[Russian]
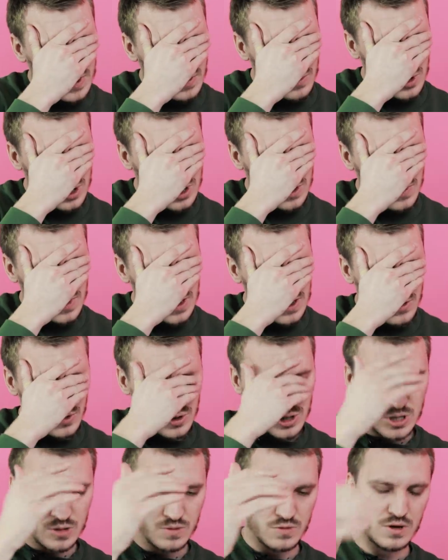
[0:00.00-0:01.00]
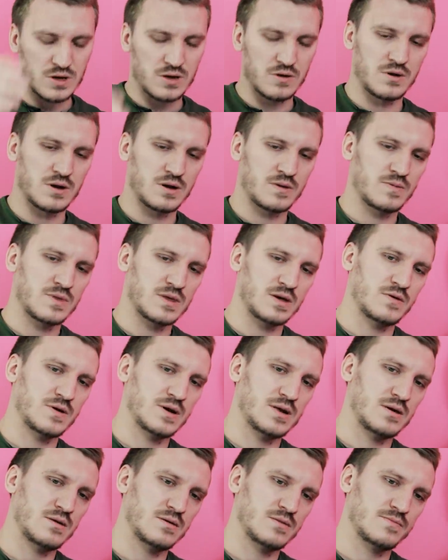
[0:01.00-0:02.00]
потому что мне очень многие
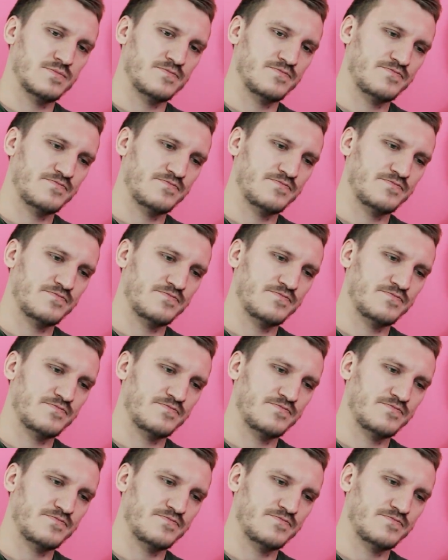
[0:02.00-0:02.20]
рекомендовали.